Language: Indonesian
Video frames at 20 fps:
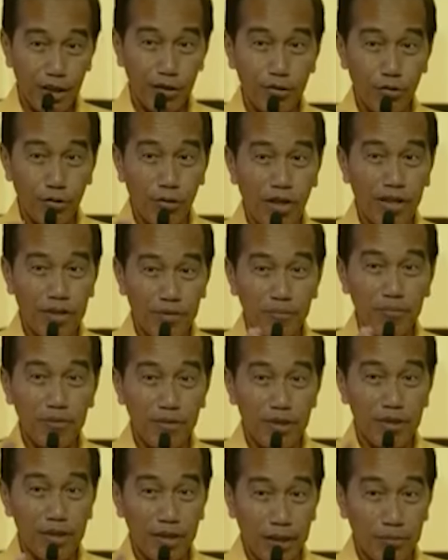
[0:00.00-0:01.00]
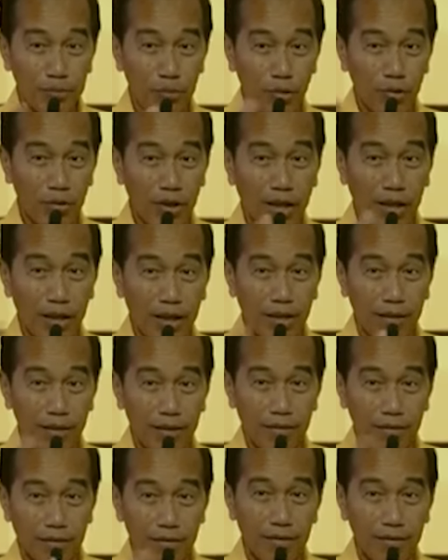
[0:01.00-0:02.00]
Kalau surang sering buka
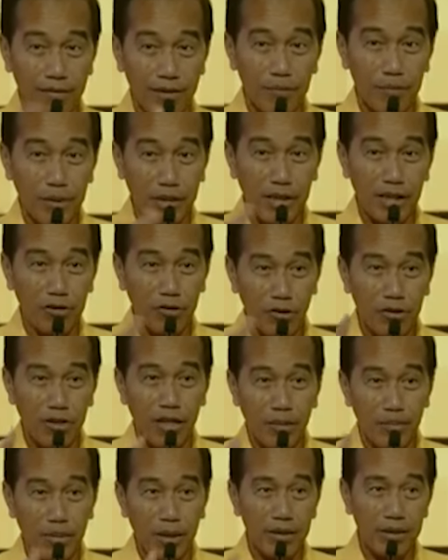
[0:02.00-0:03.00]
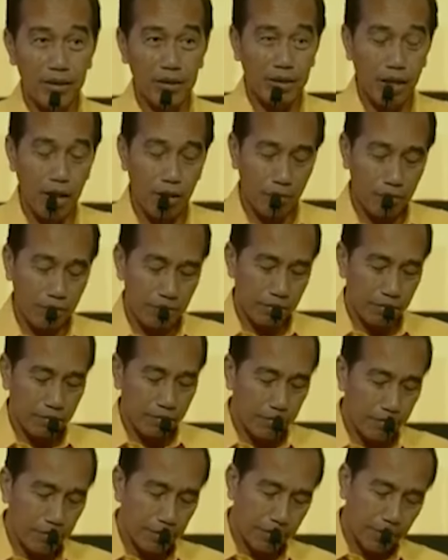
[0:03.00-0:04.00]
di media sosial pasti tahu
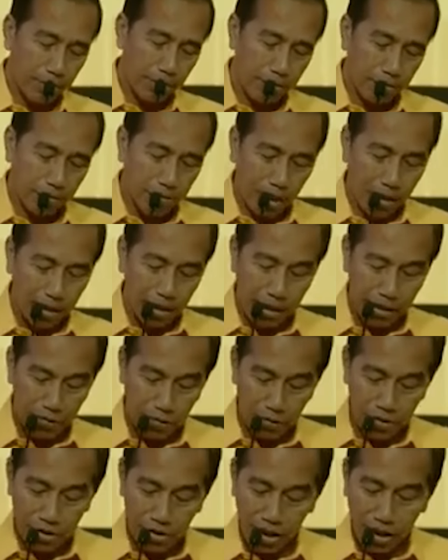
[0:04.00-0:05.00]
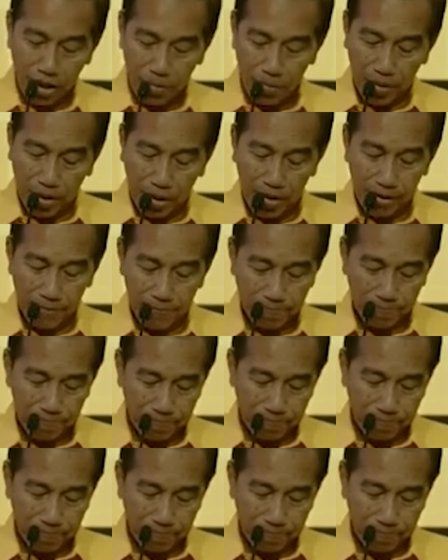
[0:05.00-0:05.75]
tukang kayu ini siapa.